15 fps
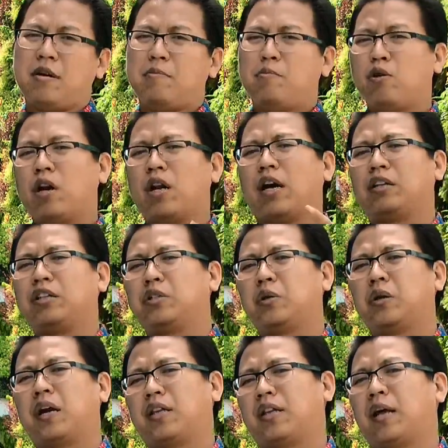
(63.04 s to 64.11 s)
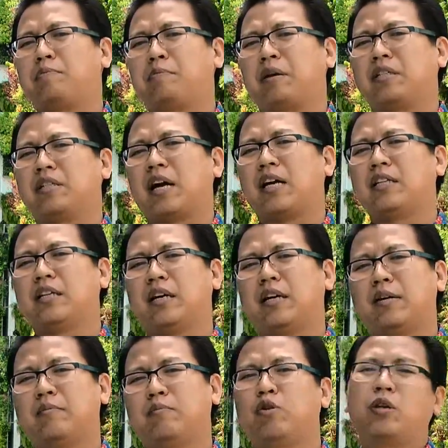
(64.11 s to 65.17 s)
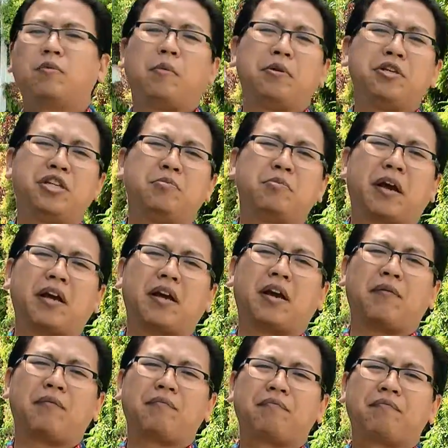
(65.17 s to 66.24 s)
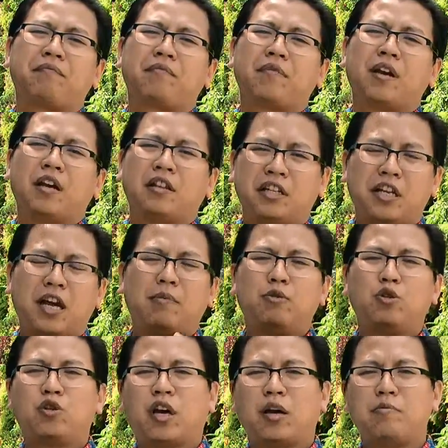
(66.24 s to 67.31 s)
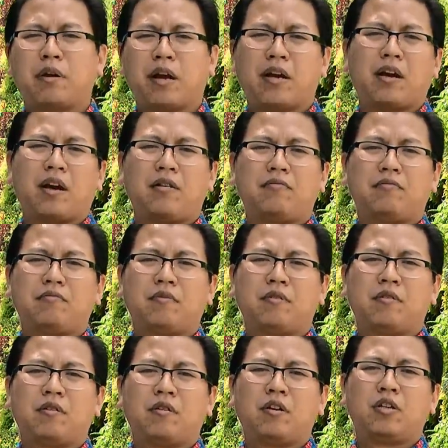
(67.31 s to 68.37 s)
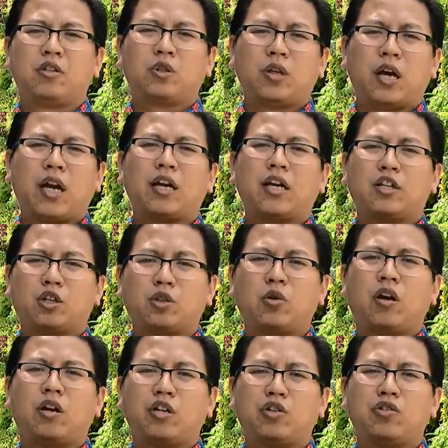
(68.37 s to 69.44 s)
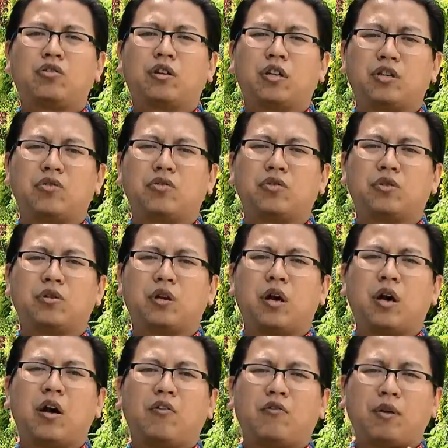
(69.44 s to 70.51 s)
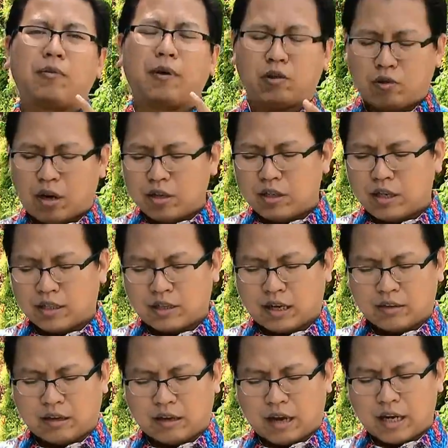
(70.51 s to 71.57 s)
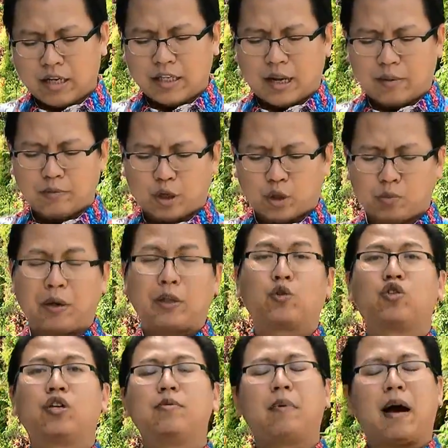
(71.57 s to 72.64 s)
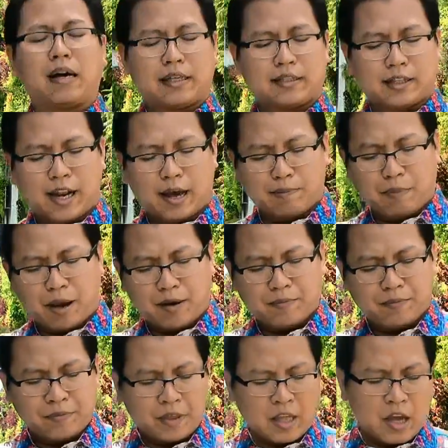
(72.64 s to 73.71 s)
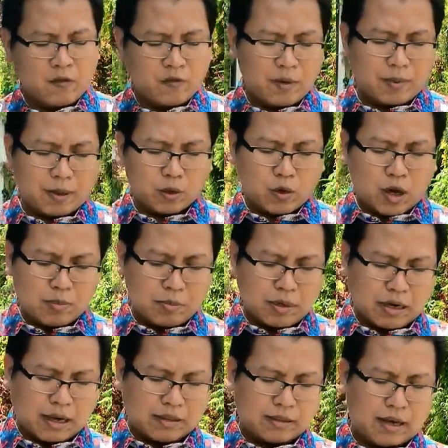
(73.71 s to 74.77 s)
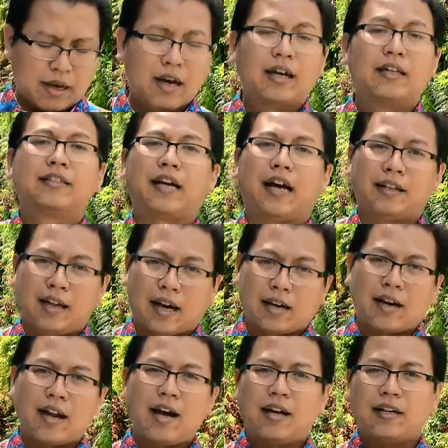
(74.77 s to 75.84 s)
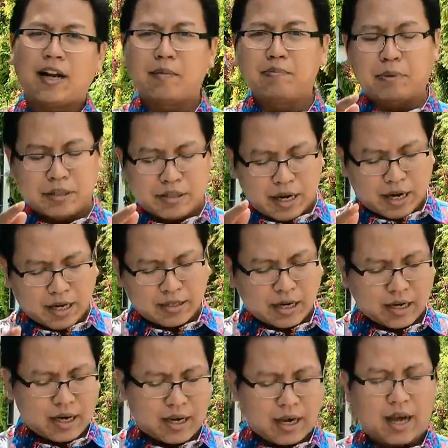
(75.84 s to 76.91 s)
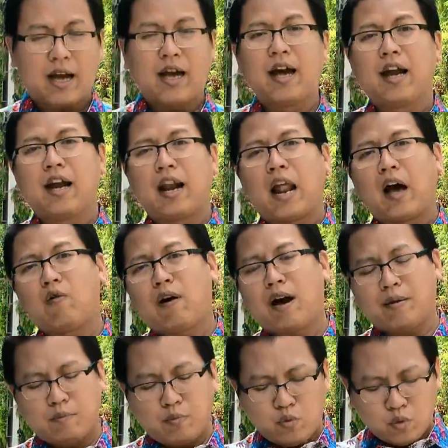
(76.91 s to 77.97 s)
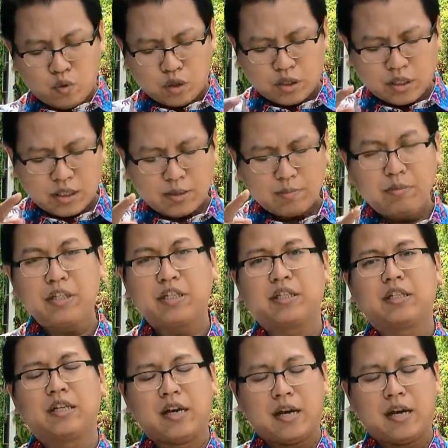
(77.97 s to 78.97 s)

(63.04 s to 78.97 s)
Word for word: Mungkin hati saudara tanpa sengaja, mungkin membenci mereka, tidak menyukai mereka. Saudara kasih Tuhan Yesus Kristus, Firman Tuhan jelas katakan di dalam 1 Petrus 5 ayat 8. Firman Tuhan berkata, "Sadarlah dan berjaga-jagalah, lawanmu si iblis